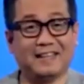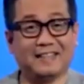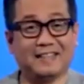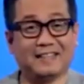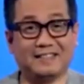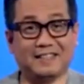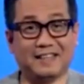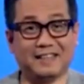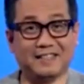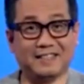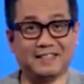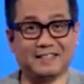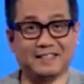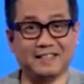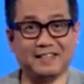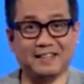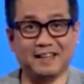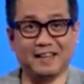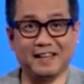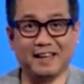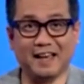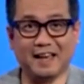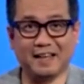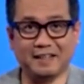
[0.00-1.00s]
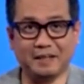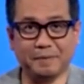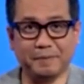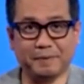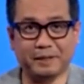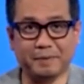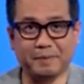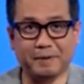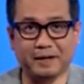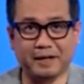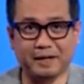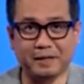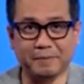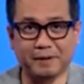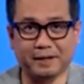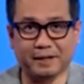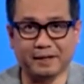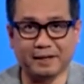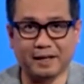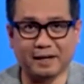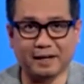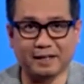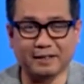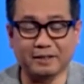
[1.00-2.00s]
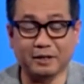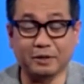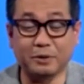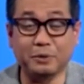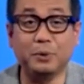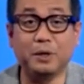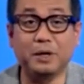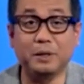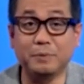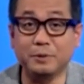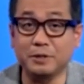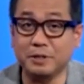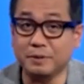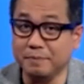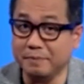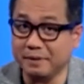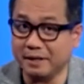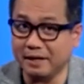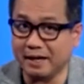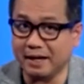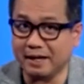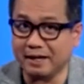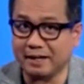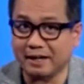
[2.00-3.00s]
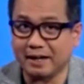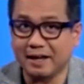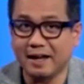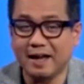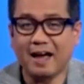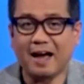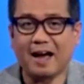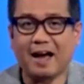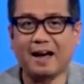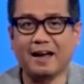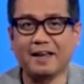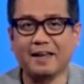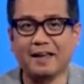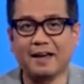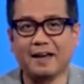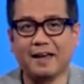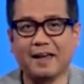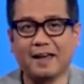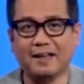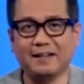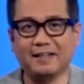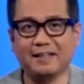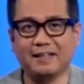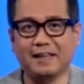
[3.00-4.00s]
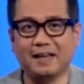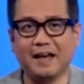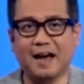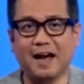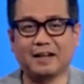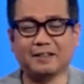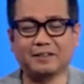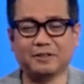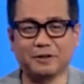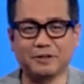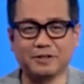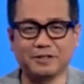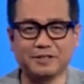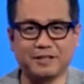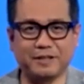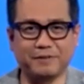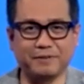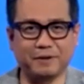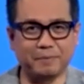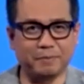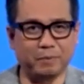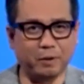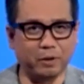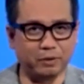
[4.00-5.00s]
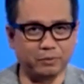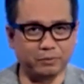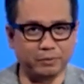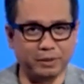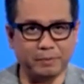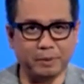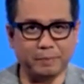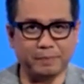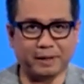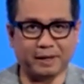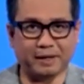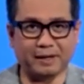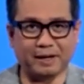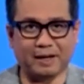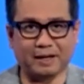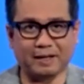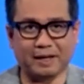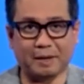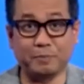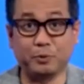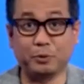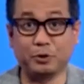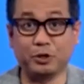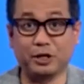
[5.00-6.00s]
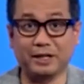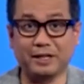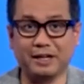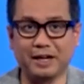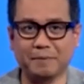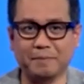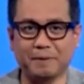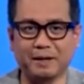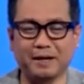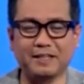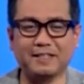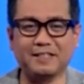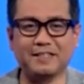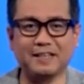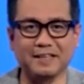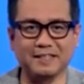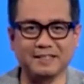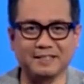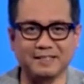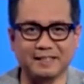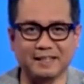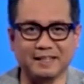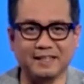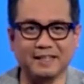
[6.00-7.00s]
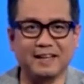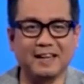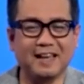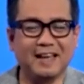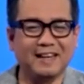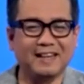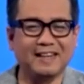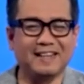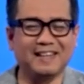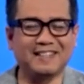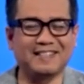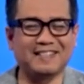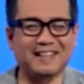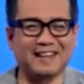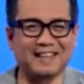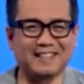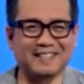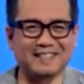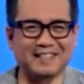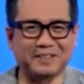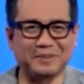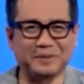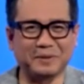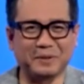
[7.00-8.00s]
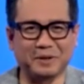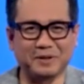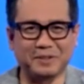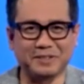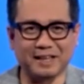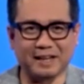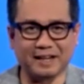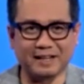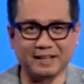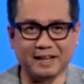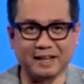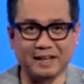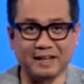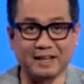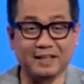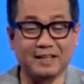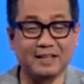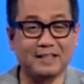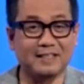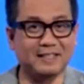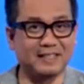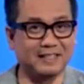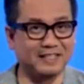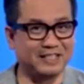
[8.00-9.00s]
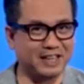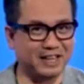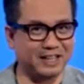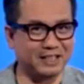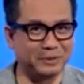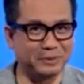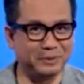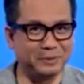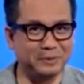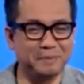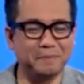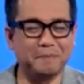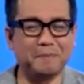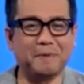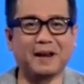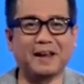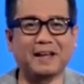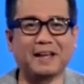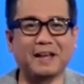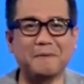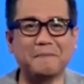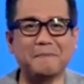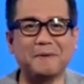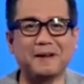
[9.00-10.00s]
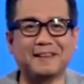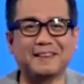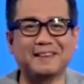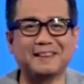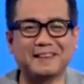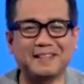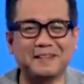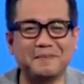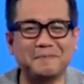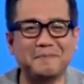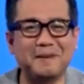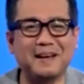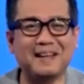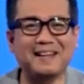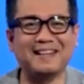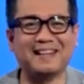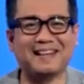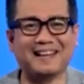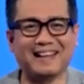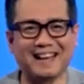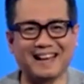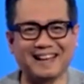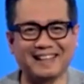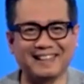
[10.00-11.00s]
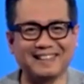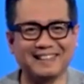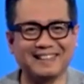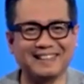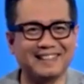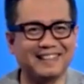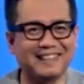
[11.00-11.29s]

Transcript: Justin dan Haley pertama kali berkenalan tahun 2009. Ayah Haley, aktor Stephen Baldwin, memperkenalkan putrinya kepada Justin di salah satu konsernya. Sejak itu, mereka berteman dekat.